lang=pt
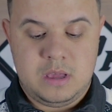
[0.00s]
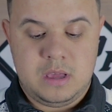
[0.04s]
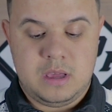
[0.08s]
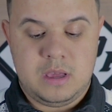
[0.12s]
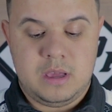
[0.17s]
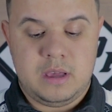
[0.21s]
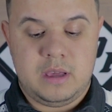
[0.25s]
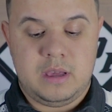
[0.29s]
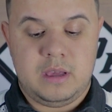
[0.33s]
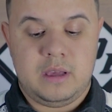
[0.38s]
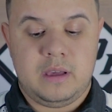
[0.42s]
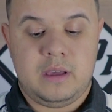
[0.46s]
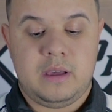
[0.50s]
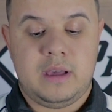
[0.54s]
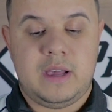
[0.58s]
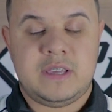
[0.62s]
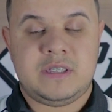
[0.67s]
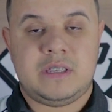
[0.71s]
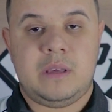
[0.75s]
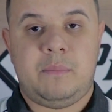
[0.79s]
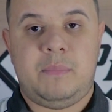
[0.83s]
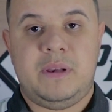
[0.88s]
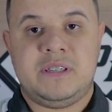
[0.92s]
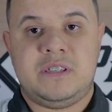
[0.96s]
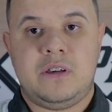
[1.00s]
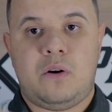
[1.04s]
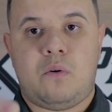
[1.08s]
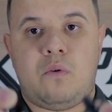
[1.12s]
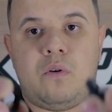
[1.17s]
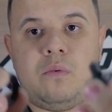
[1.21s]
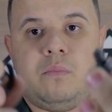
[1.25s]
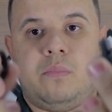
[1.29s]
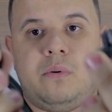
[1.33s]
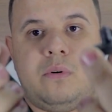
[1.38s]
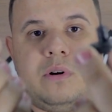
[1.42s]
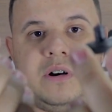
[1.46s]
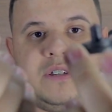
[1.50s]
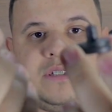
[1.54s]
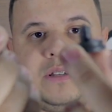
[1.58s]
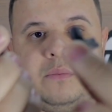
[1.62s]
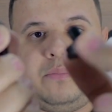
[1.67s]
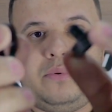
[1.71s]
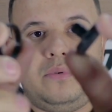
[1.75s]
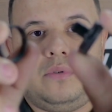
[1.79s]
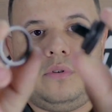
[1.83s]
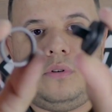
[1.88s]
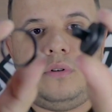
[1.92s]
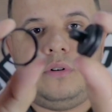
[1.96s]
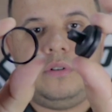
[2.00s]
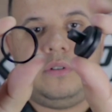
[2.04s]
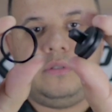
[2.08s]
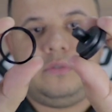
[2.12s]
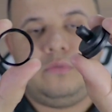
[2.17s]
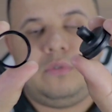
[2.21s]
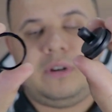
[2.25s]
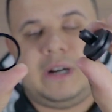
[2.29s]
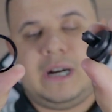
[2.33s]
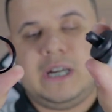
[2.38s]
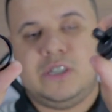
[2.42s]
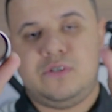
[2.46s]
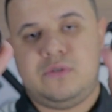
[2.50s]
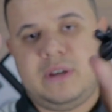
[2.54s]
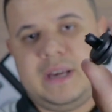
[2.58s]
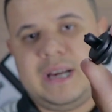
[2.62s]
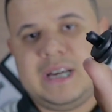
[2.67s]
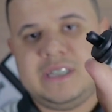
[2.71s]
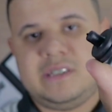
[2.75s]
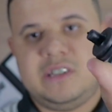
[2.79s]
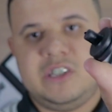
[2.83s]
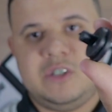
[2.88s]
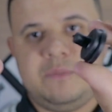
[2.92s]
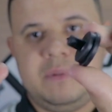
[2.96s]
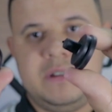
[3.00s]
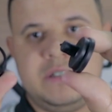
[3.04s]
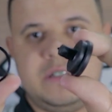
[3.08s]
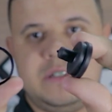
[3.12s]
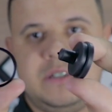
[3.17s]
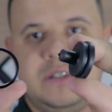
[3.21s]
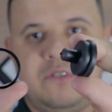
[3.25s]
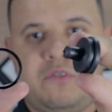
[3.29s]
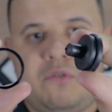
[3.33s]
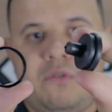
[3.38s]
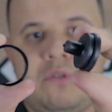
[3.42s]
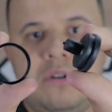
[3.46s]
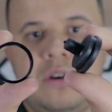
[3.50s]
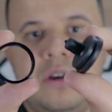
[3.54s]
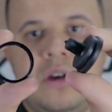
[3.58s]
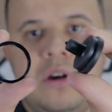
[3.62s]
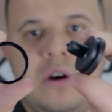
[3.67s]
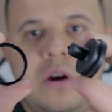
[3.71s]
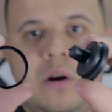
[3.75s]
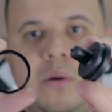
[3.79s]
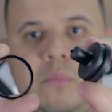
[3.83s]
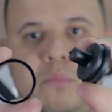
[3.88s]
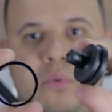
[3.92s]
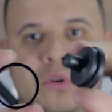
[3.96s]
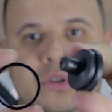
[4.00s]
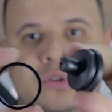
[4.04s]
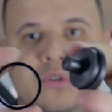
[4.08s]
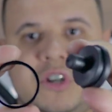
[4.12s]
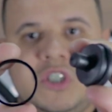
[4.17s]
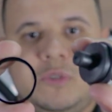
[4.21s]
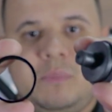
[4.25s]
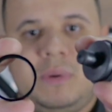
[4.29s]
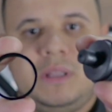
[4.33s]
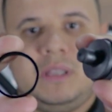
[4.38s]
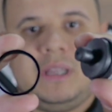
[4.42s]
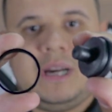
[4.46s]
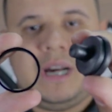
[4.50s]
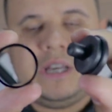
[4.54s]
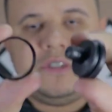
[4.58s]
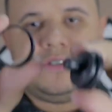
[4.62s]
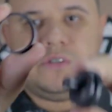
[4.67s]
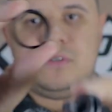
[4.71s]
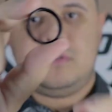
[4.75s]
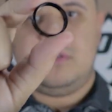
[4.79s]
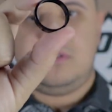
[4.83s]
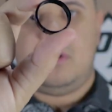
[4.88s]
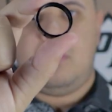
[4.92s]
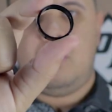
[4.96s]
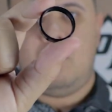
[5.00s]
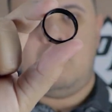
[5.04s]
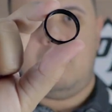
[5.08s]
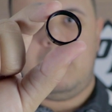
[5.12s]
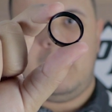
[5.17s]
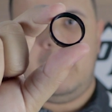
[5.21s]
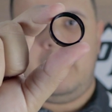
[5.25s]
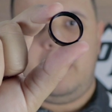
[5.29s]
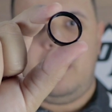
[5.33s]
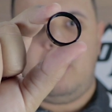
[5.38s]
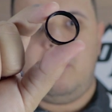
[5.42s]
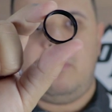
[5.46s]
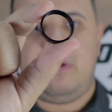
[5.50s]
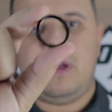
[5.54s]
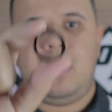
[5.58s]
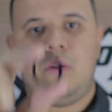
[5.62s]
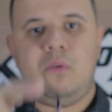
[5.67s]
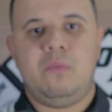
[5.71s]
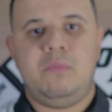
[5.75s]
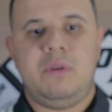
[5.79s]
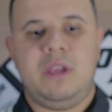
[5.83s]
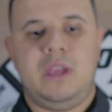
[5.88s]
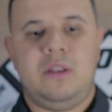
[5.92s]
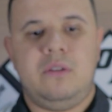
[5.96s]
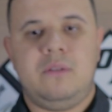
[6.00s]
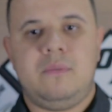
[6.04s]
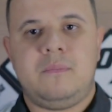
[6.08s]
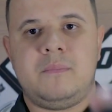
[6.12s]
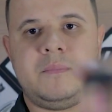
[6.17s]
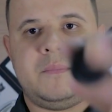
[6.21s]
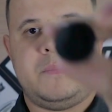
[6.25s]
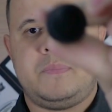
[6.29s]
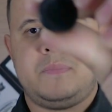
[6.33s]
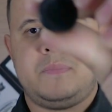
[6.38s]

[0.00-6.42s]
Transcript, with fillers: É, essa peça é composta por, no caso essa específico, por dois pedaços, um anel em alumínio